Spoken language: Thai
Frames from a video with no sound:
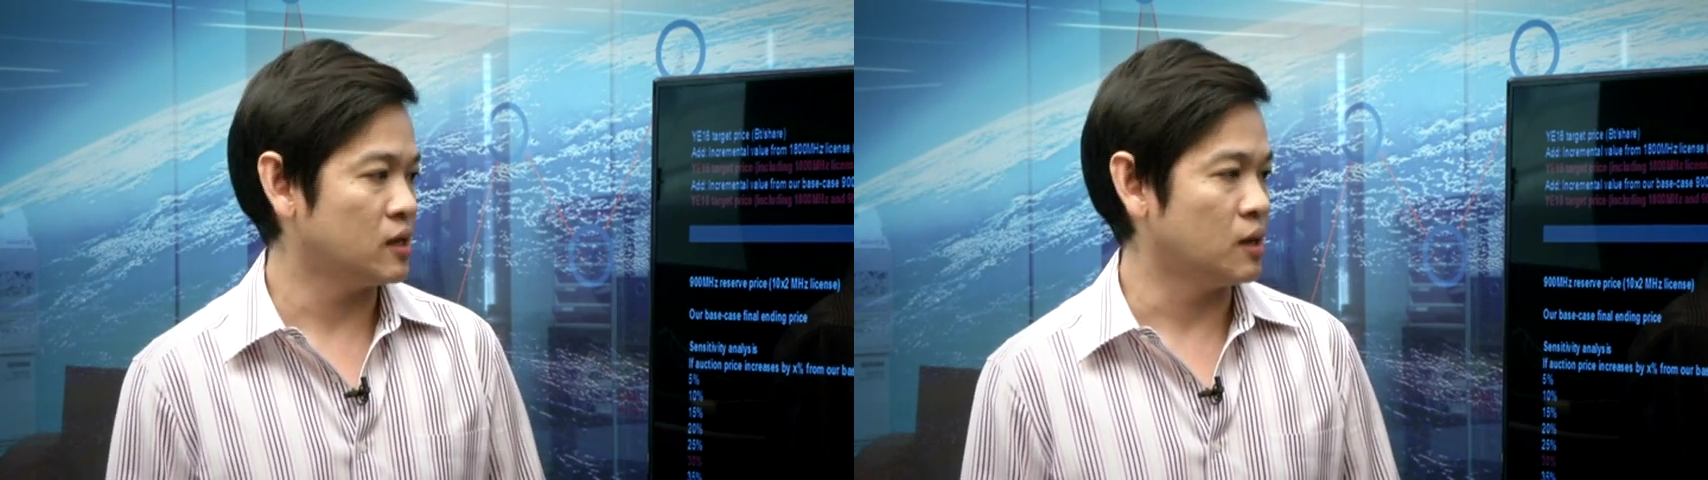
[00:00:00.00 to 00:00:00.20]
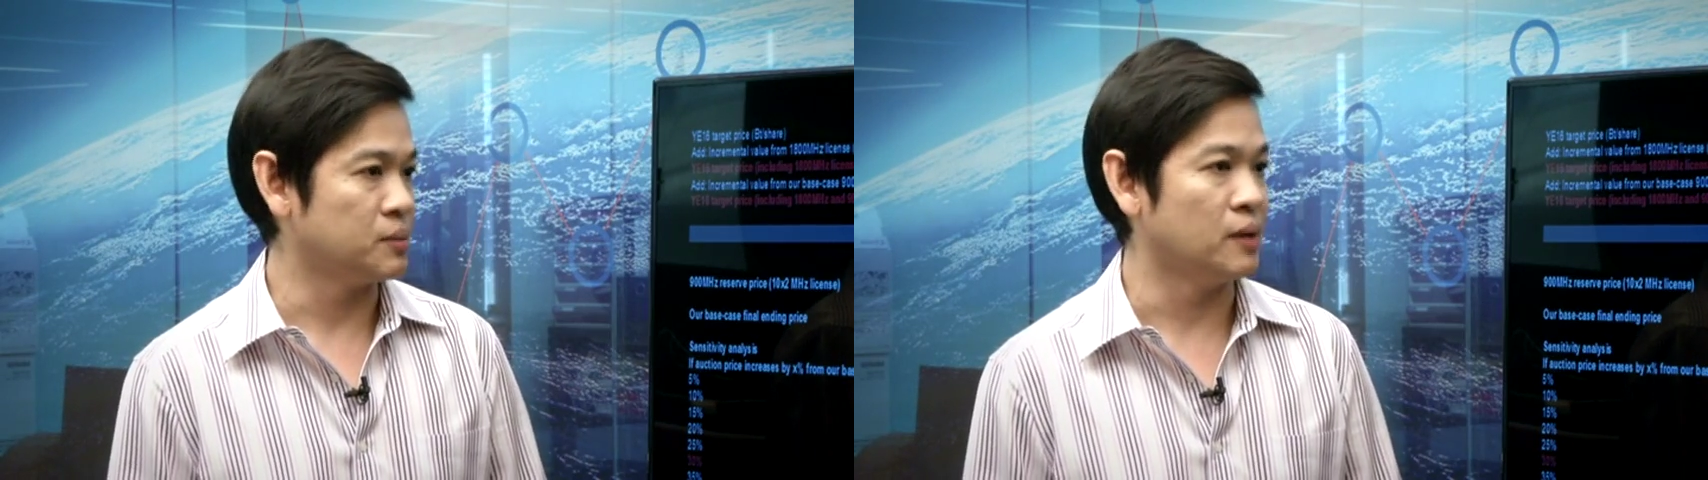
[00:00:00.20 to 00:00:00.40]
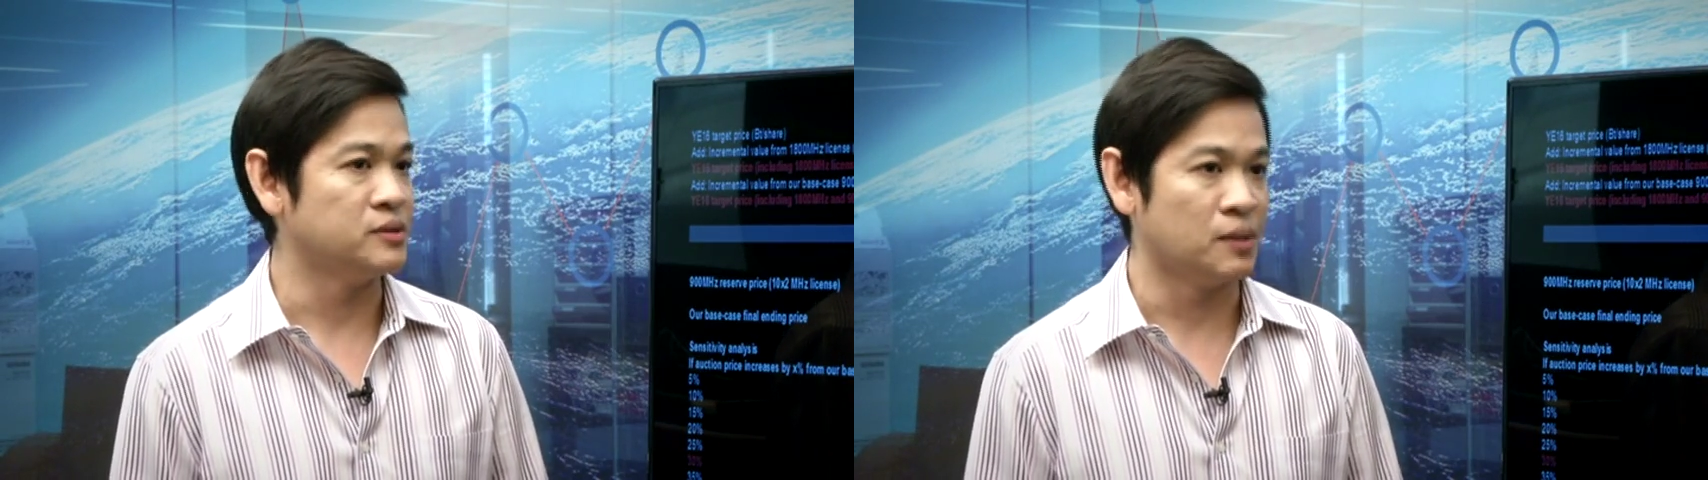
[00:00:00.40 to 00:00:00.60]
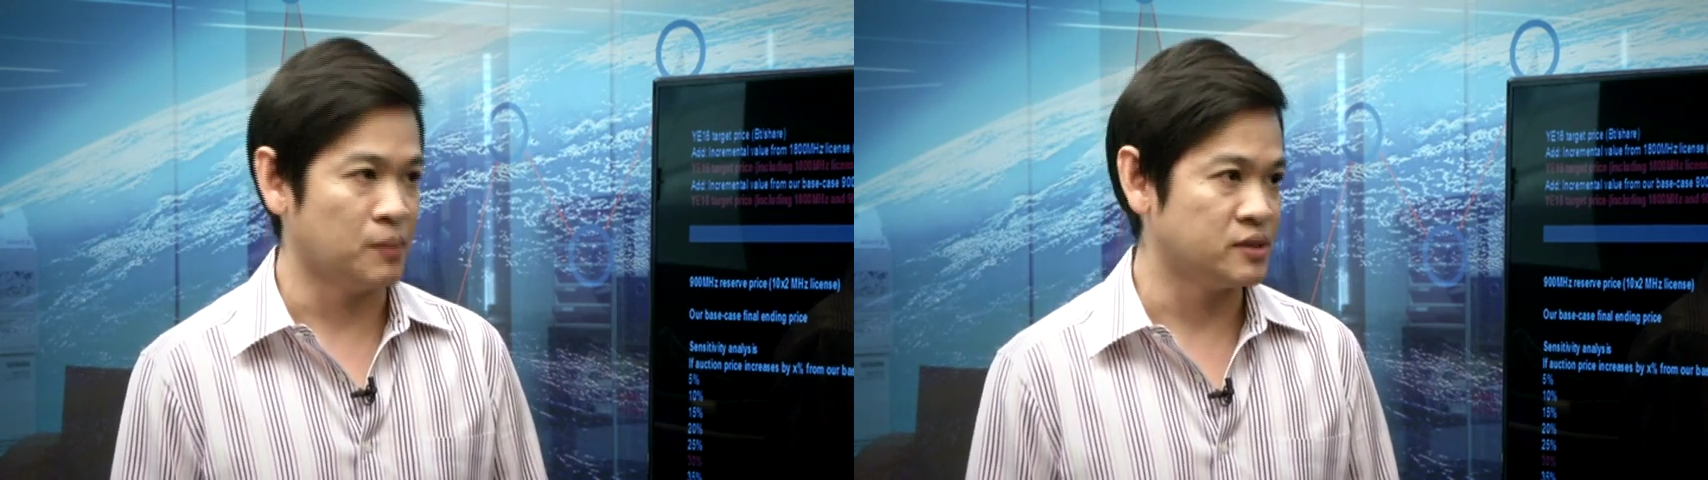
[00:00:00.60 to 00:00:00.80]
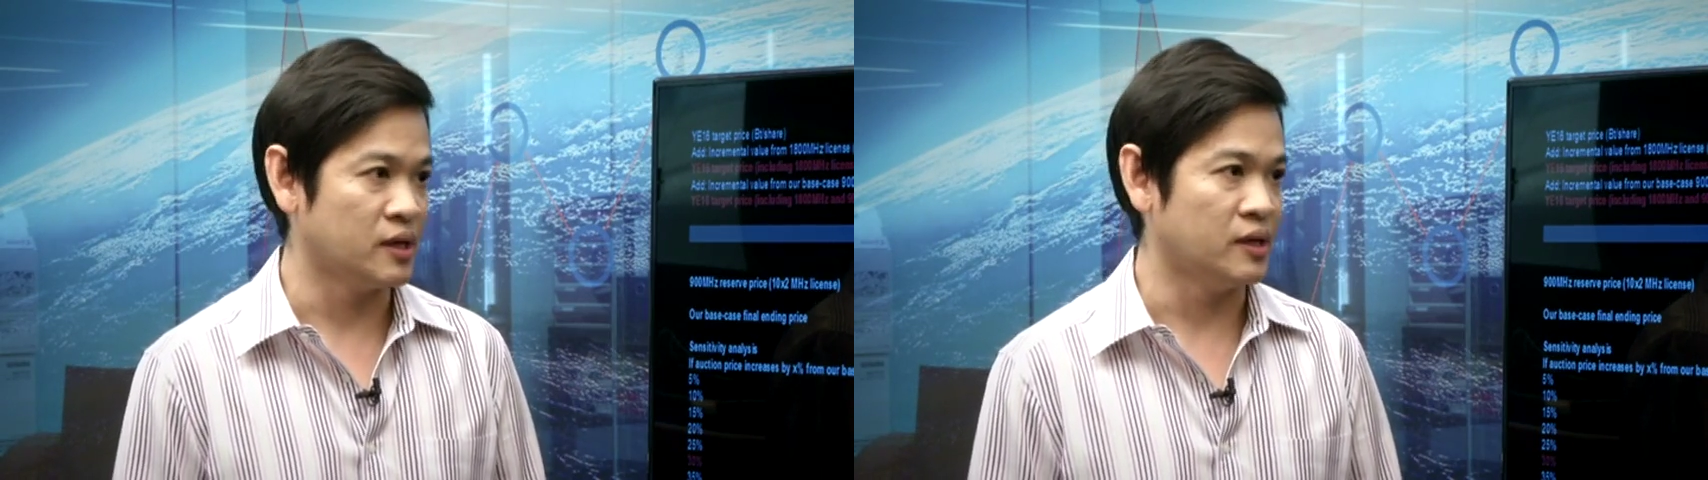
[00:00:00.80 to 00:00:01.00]
สักเกือบเกือบเจ็ด
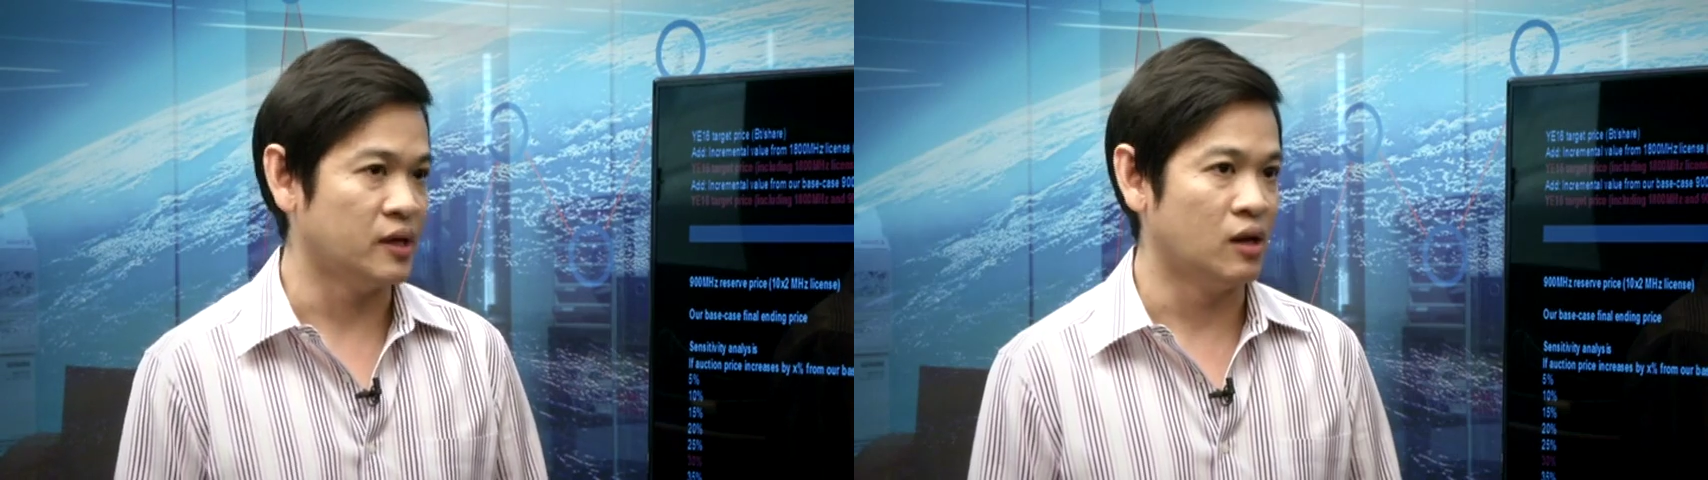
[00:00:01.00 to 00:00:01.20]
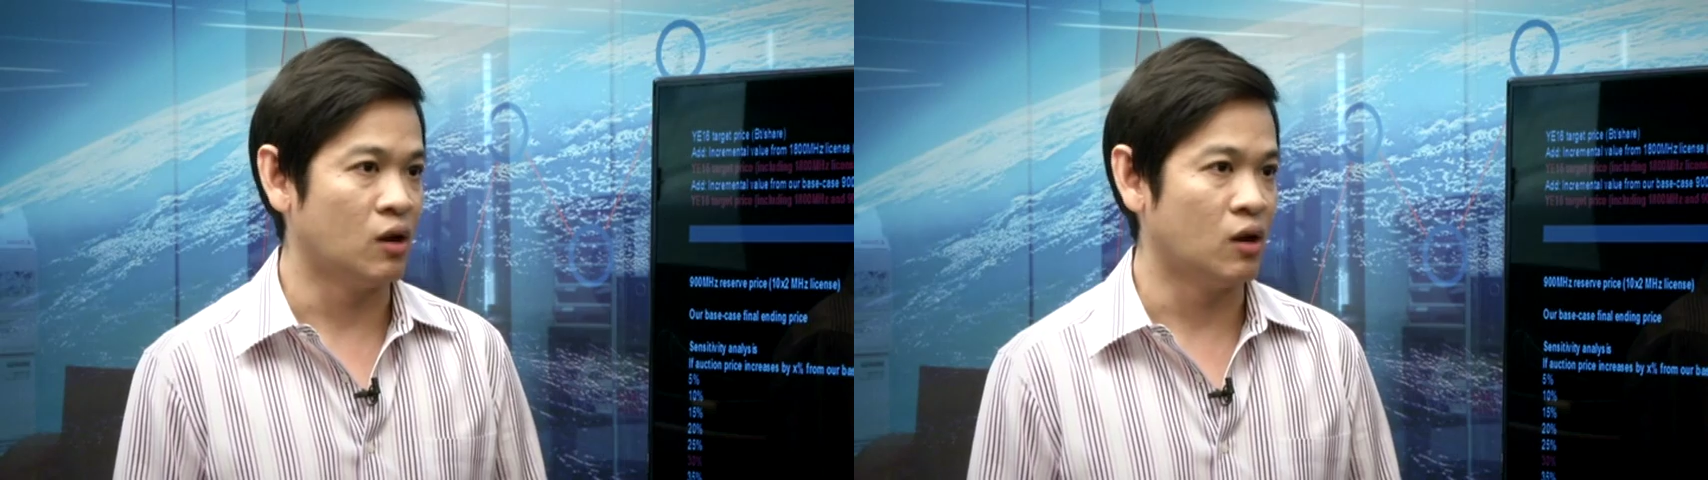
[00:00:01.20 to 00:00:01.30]
เปอร์เซ็นต์เนี่ย